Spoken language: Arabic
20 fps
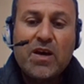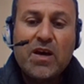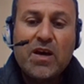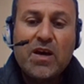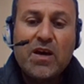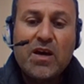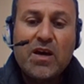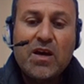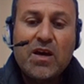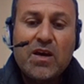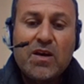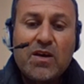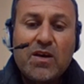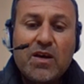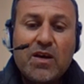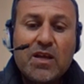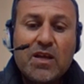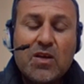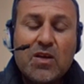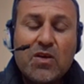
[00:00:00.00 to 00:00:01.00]

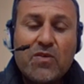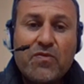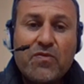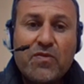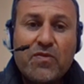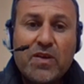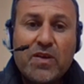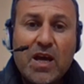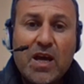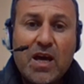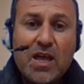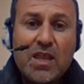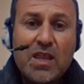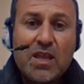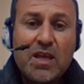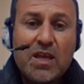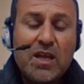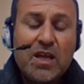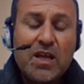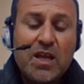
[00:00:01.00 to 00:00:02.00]
ففي
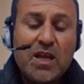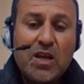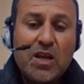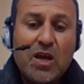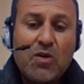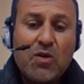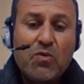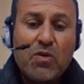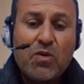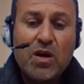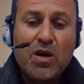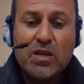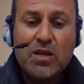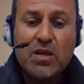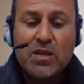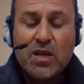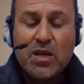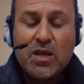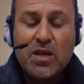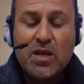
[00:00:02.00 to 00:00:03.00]
هذه الأوقات
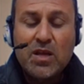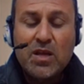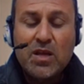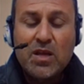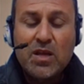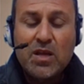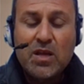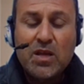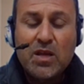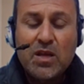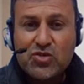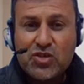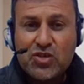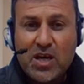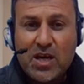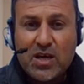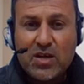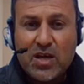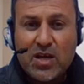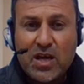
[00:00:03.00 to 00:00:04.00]
كان
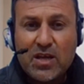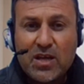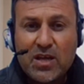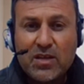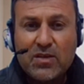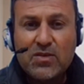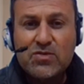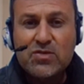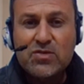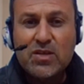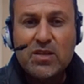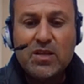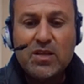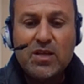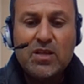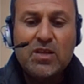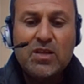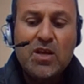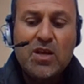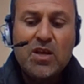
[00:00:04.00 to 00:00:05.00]
شاعر أيضا
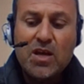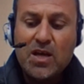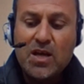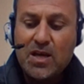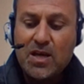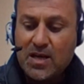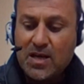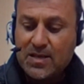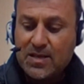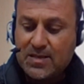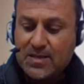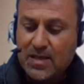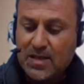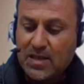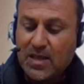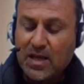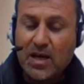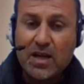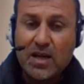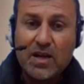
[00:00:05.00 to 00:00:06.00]
جديد
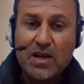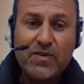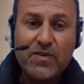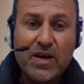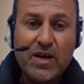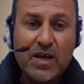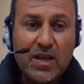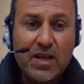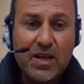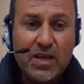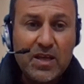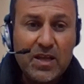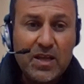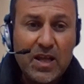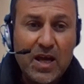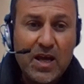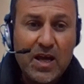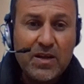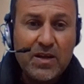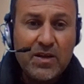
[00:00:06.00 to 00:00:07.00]
سنتعرف عليه
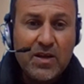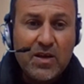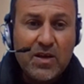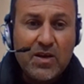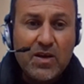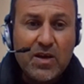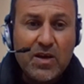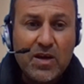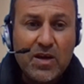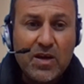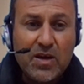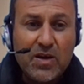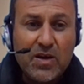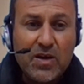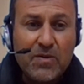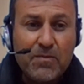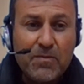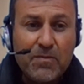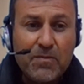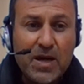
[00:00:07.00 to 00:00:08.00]
الآن
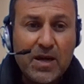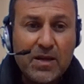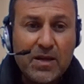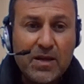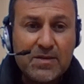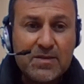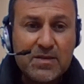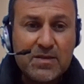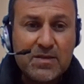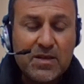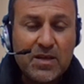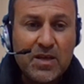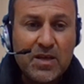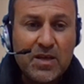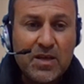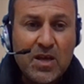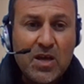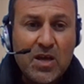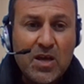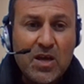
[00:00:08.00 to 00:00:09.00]
مع نصه
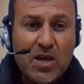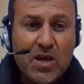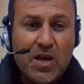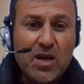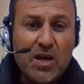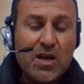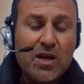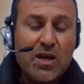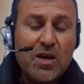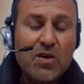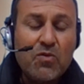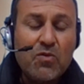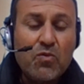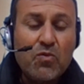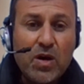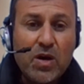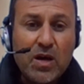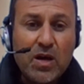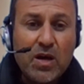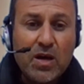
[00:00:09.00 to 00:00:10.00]

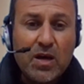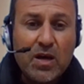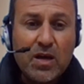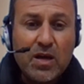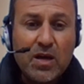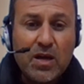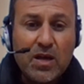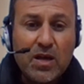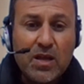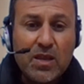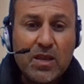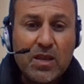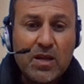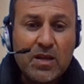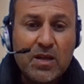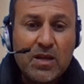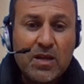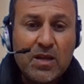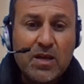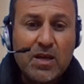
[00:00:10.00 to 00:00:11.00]
وإذا
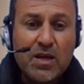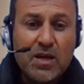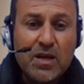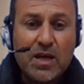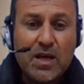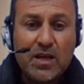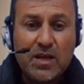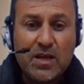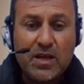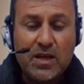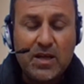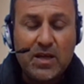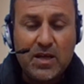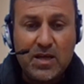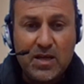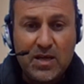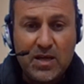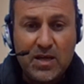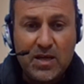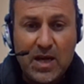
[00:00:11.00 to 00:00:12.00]
يعني
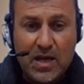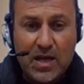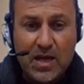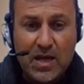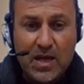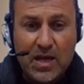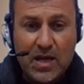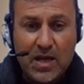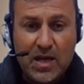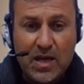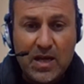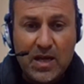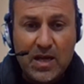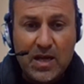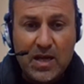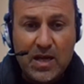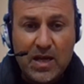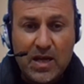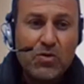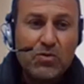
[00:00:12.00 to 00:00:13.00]
أيضا كما